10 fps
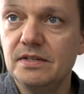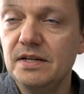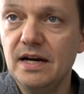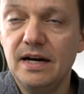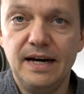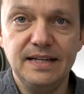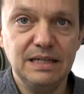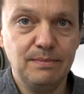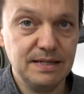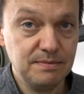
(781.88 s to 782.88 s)
der
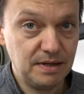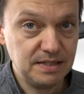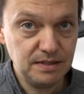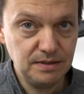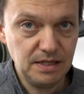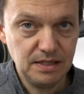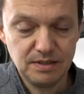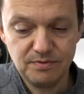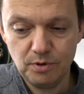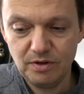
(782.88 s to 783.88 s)
einigermaßen bei Sinnen
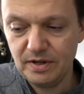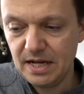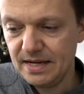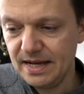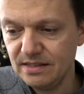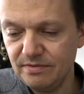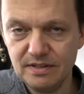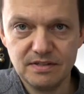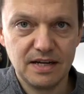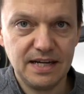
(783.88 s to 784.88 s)
ist, würde, wenn er eine
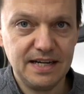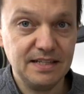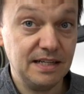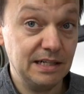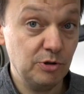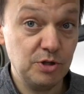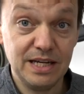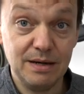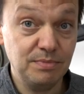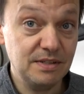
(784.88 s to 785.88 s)
Exifix 3 hat, den
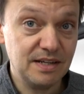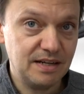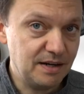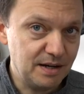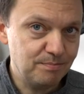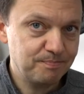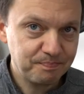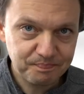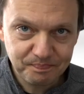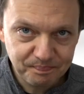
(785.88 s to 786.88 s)
Logic Amp Designer nehmen.
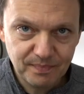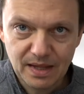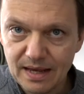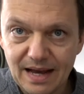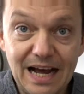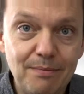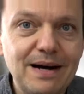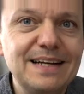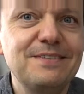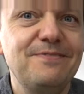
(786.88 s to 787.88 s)

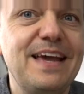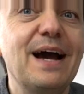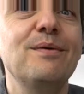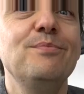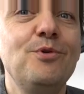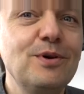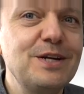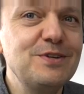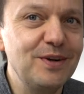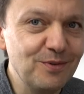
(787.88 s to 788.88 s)
Aber es wäre
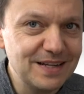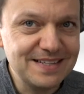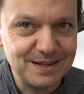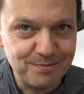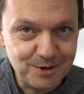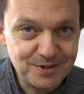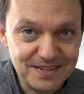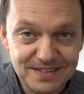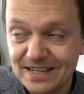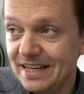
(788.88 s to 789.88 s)
möglich, wenn du das denn
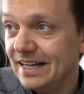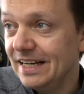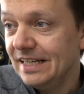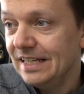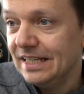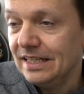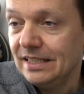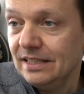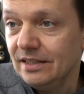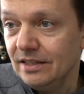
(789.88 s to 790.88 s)
möchtest.
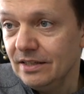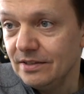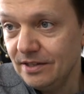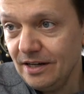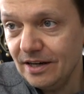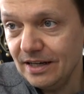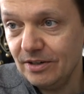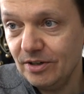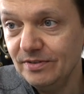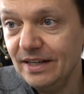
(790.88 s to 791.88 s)
So,
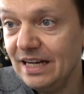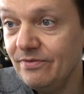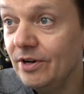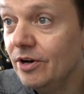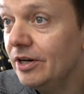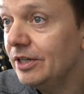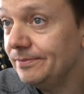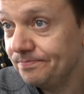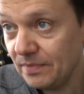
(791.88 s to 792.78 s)
und dann haben wir noch